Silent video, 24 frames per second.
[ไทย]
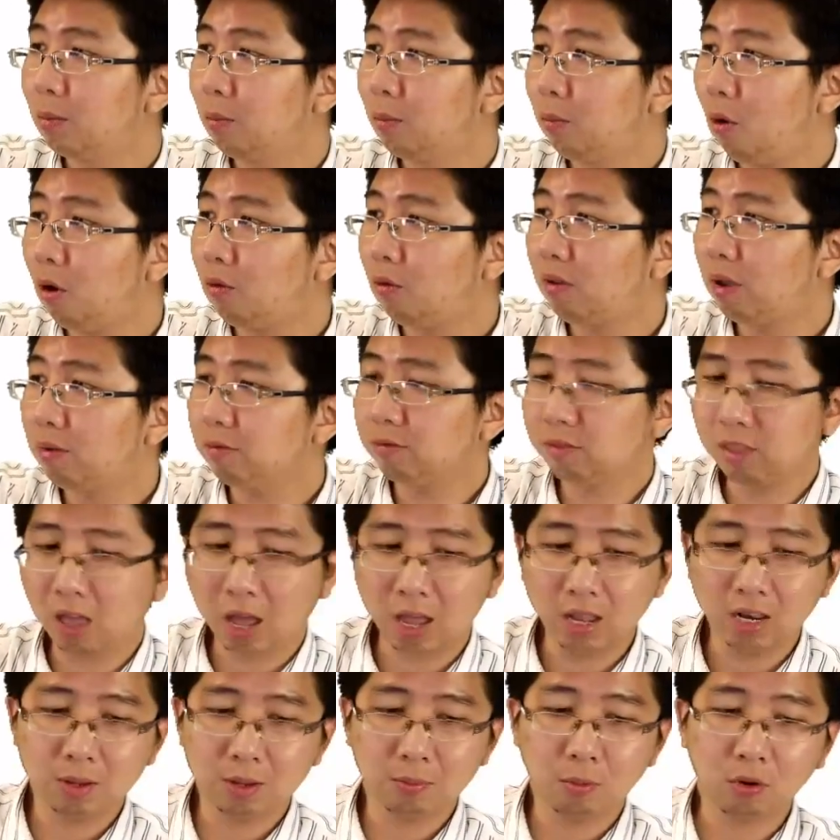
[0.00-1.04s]
พวกเว็บไซ
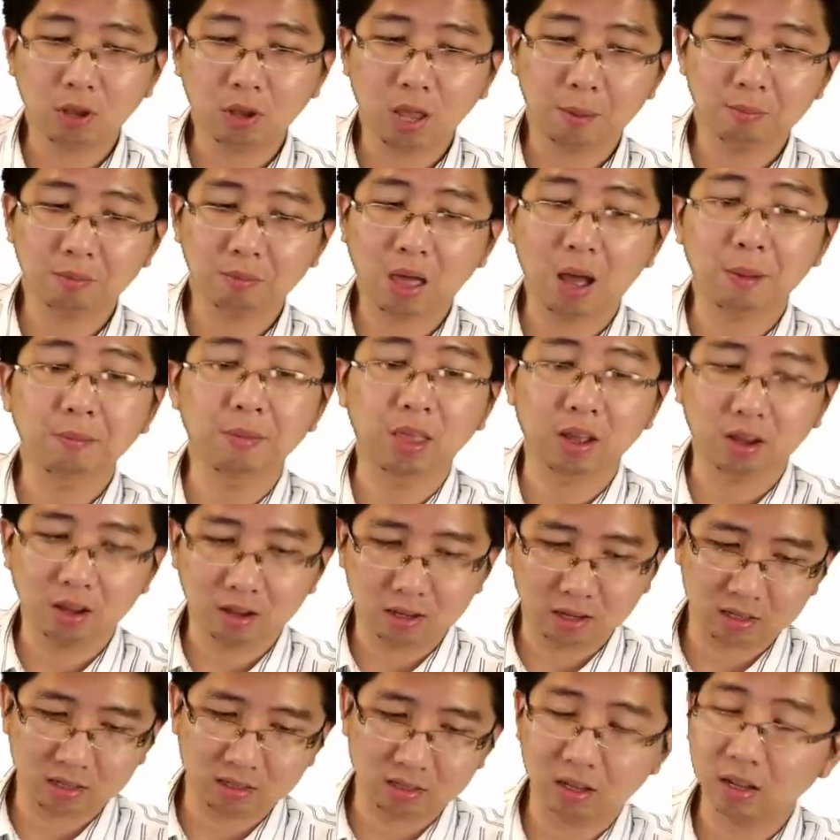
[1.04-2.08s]
ต์หรือโปรแกรมทำเนี่ยก
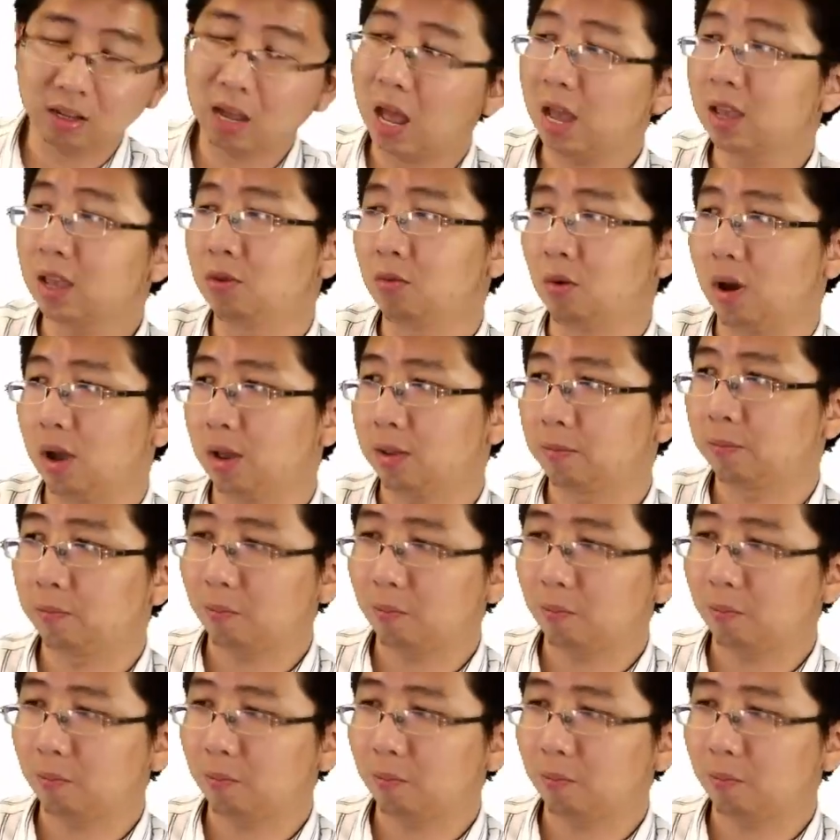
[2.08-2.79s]
ก็ง่ายอยู่อะ